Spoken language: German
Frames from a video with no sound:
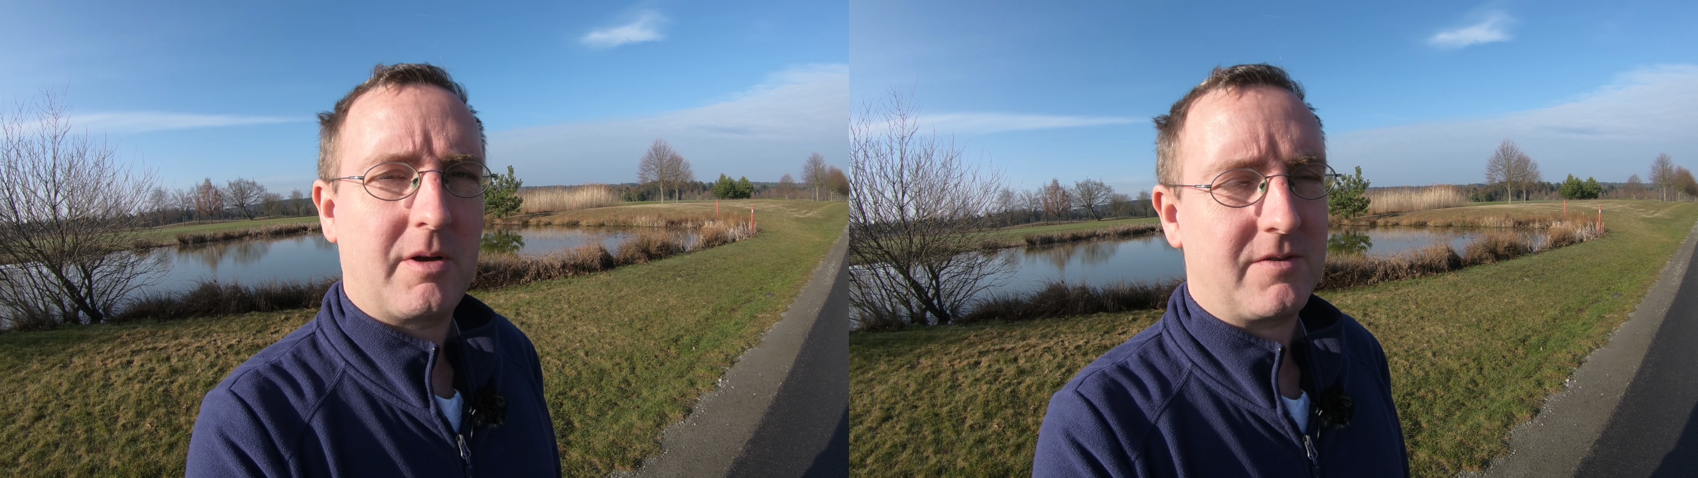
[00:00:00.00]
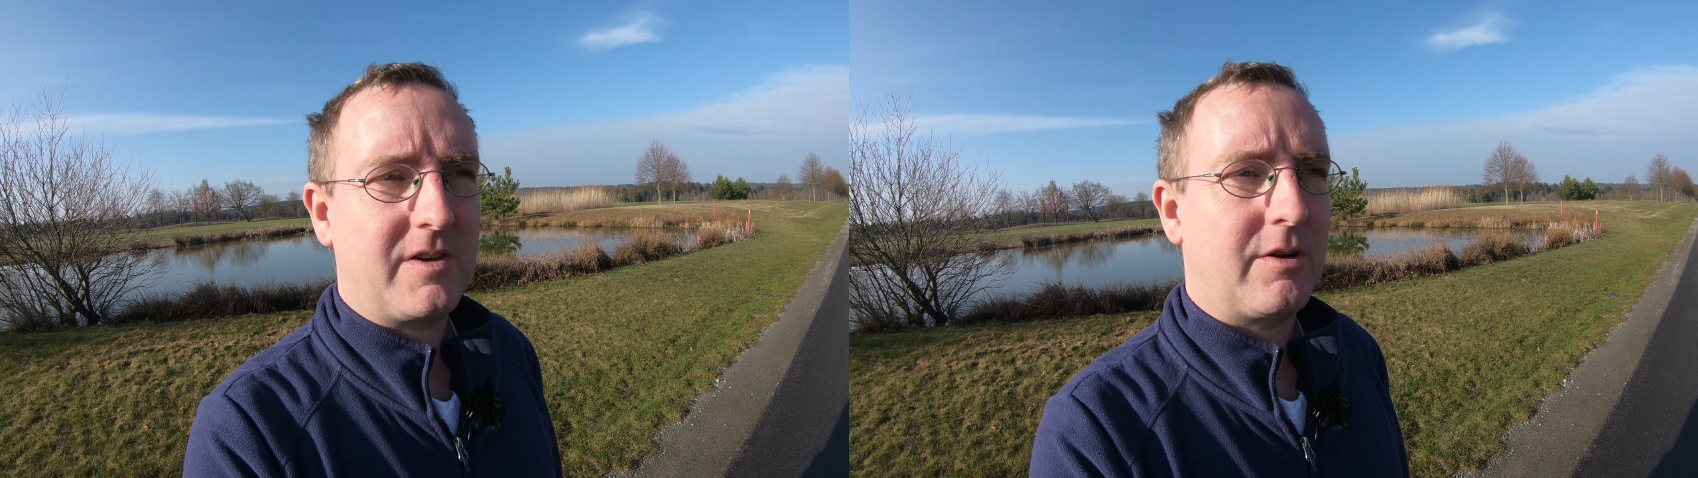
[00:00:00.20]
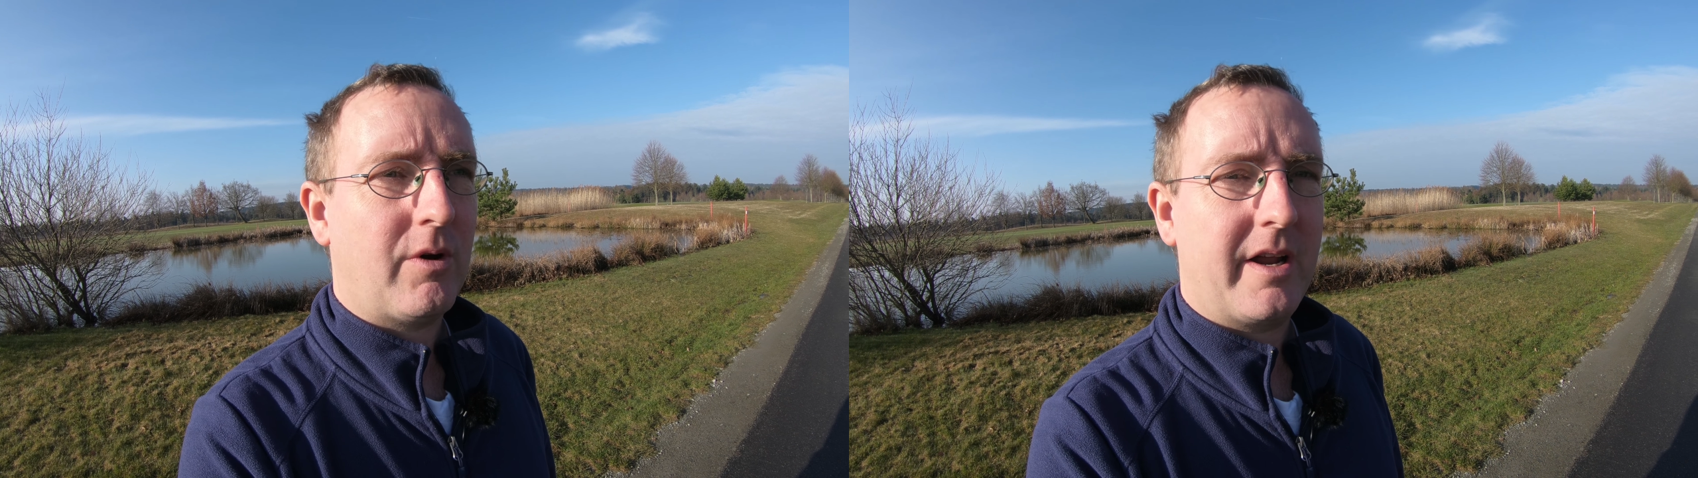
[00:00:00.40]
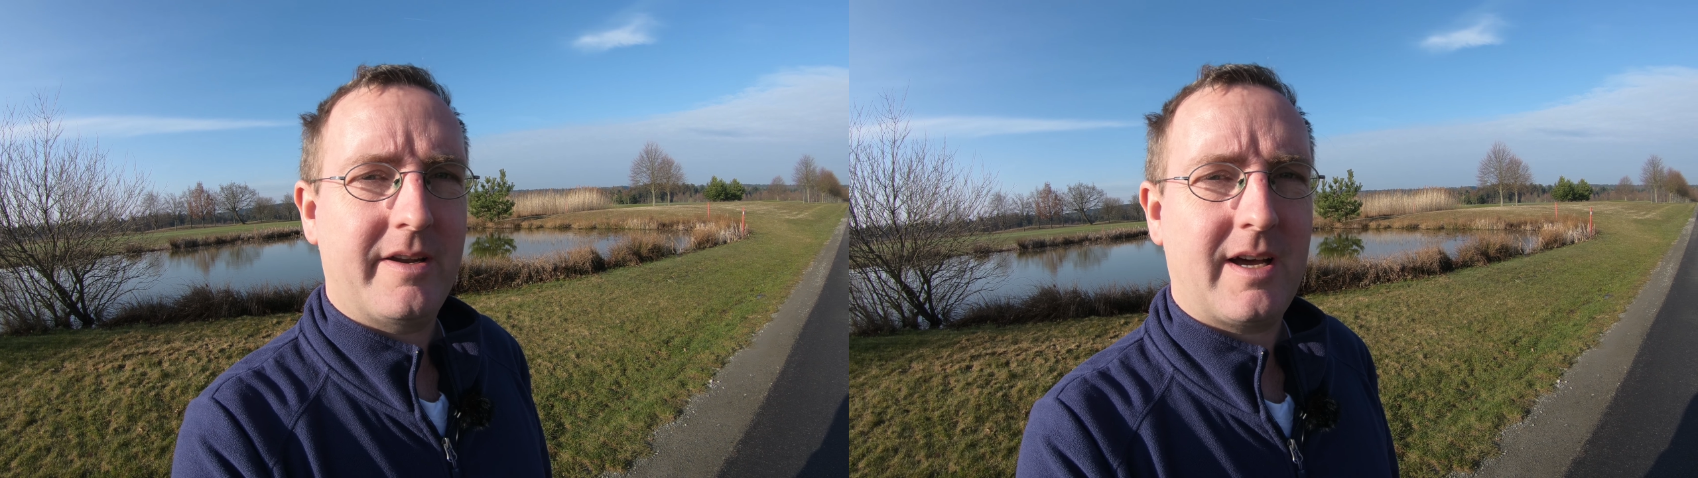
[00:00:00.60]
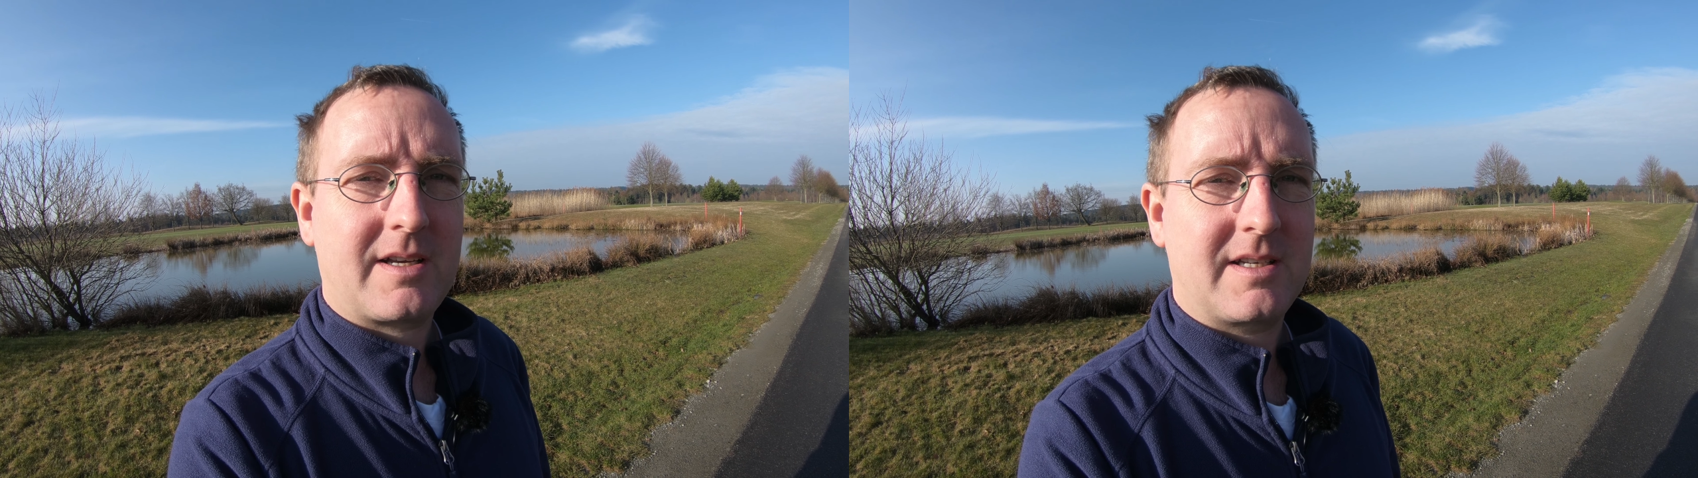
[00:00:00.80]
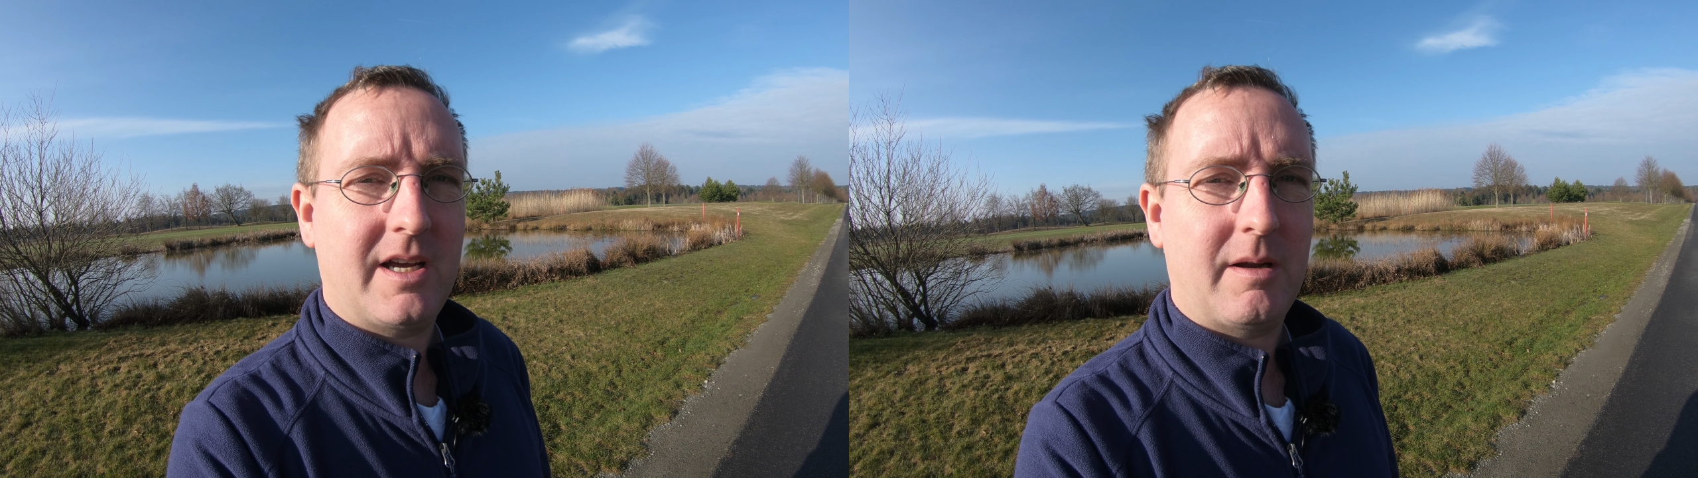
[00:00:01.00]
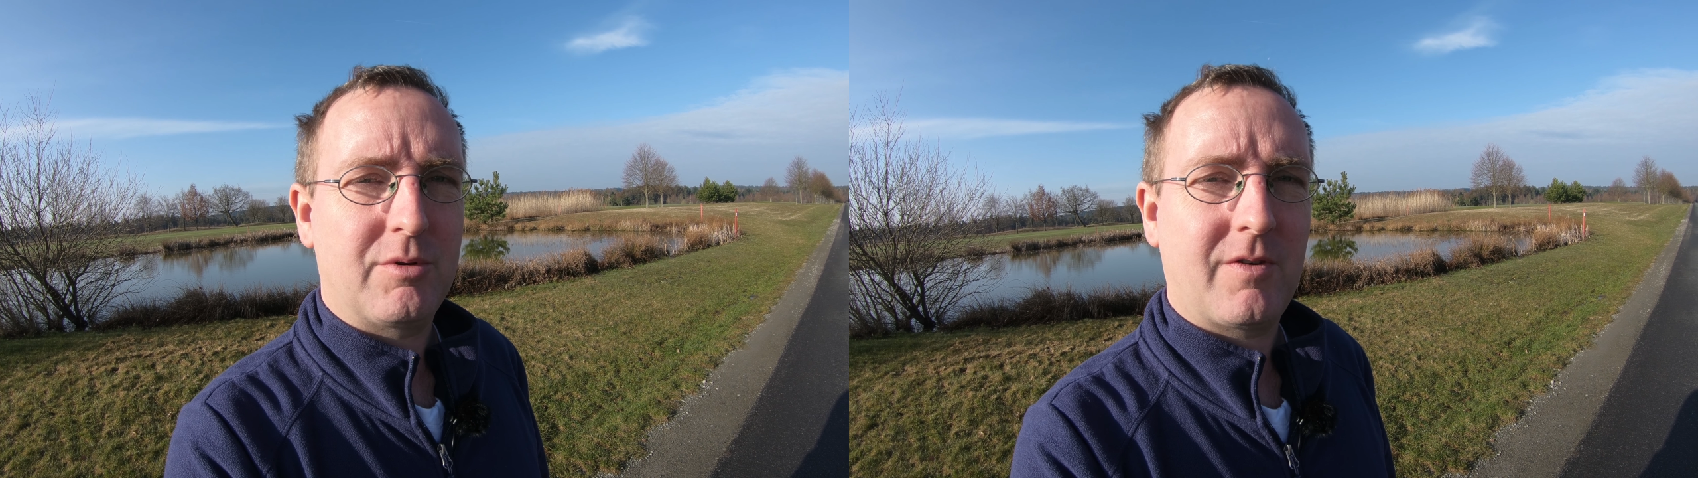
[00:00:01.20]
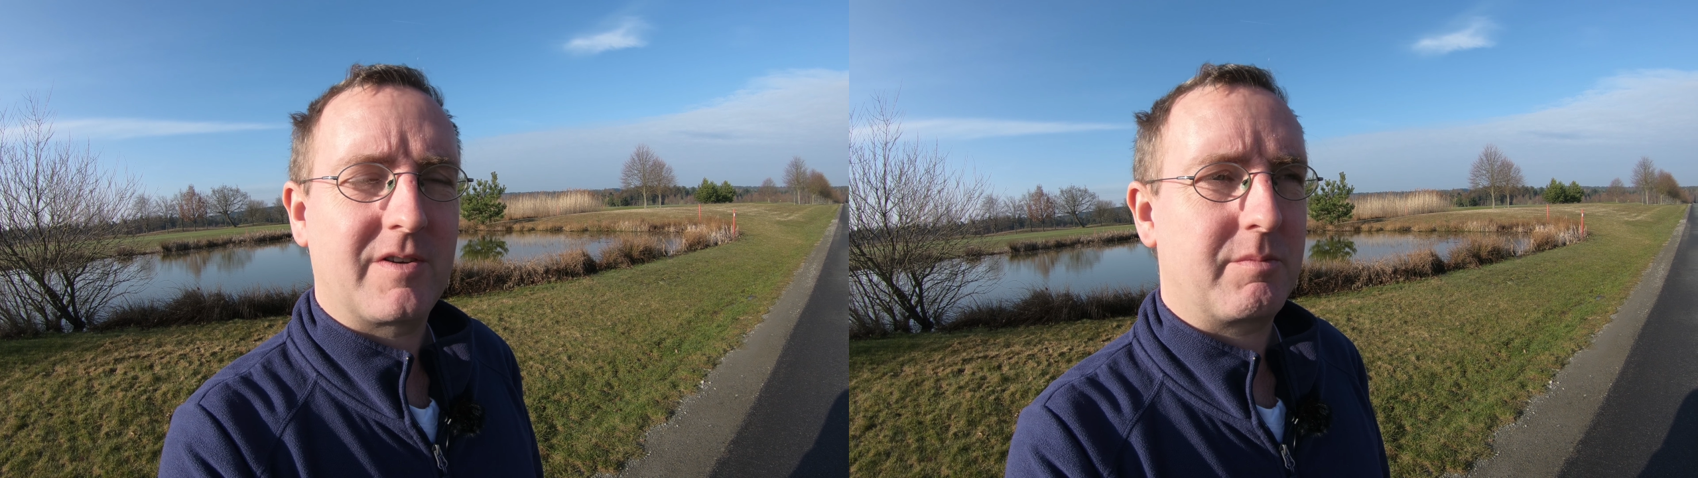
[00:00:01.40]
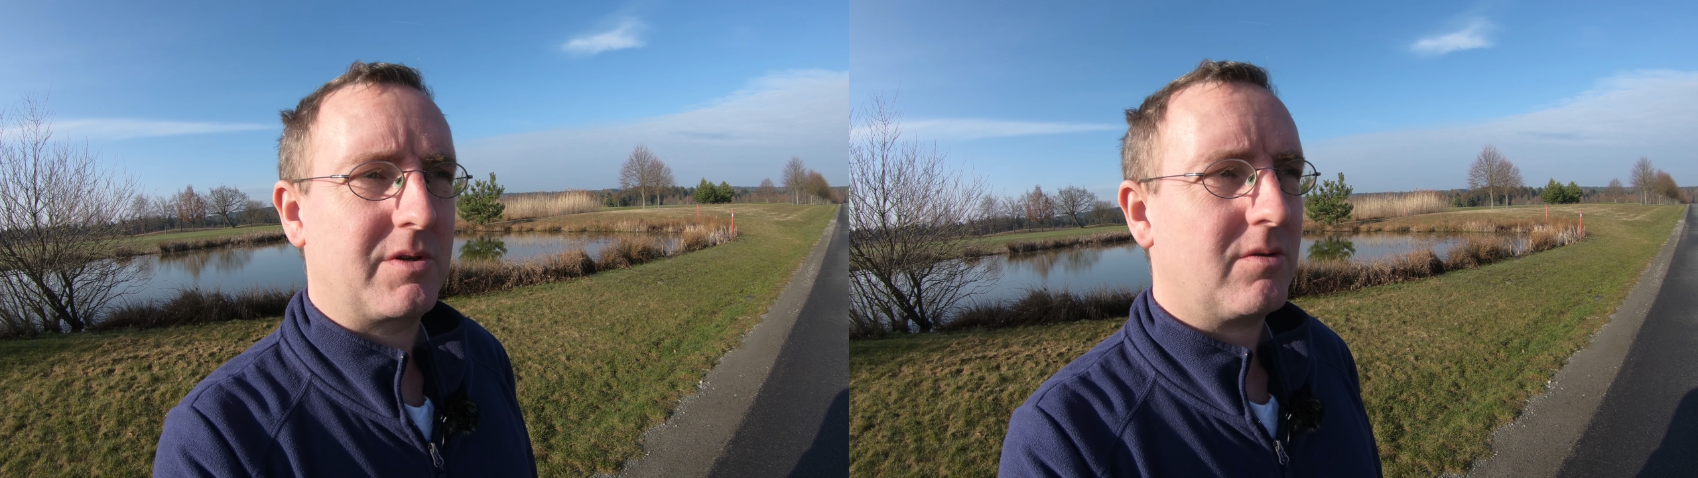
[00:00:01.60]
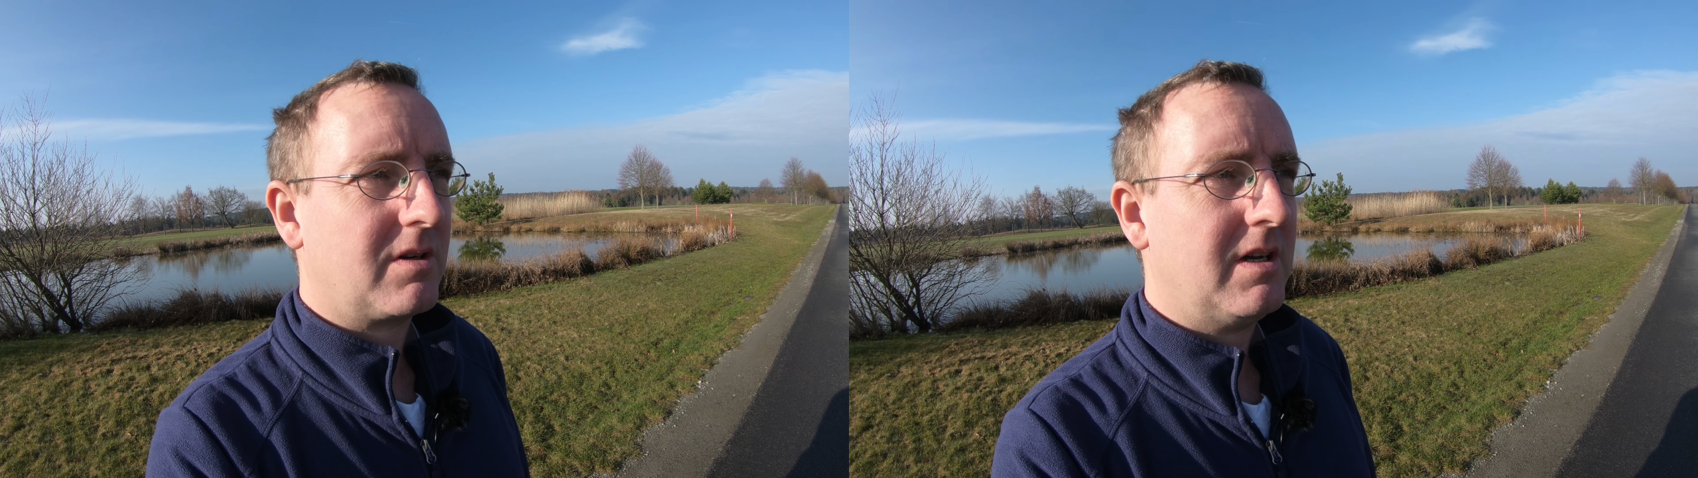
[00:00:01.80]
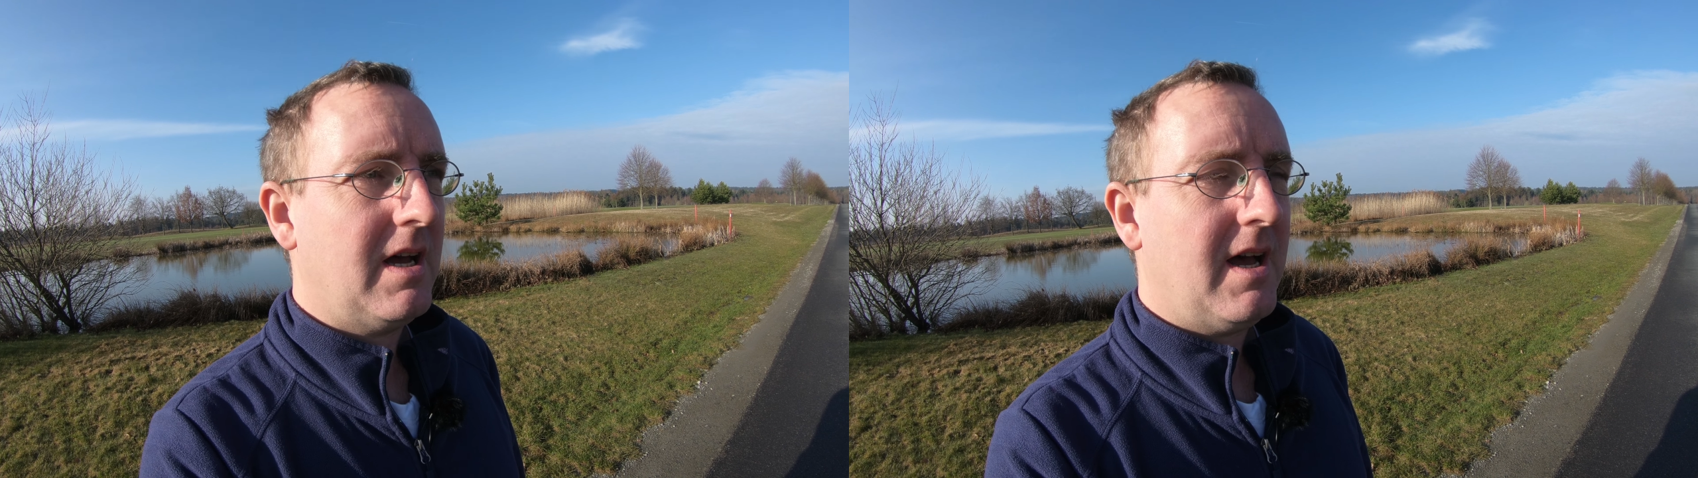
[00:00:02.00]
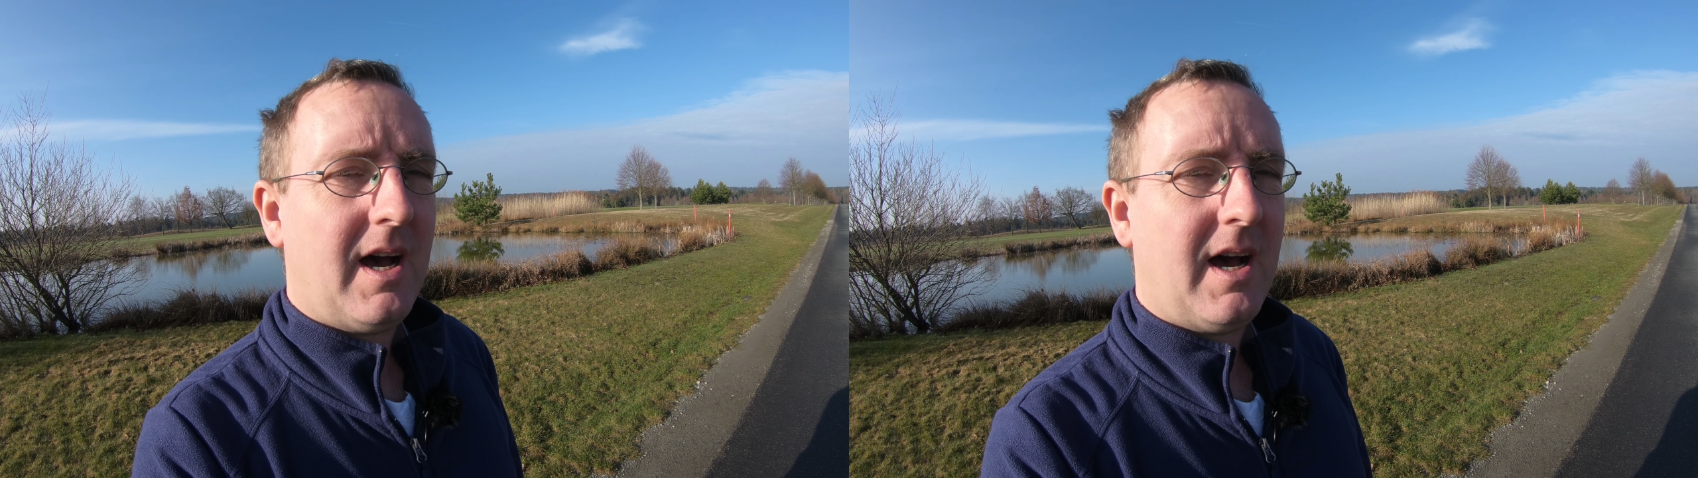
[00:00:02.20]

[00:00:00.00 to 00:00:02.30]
Aber es wird dann nur eine Nacht sein, da müssen wir was besorgen.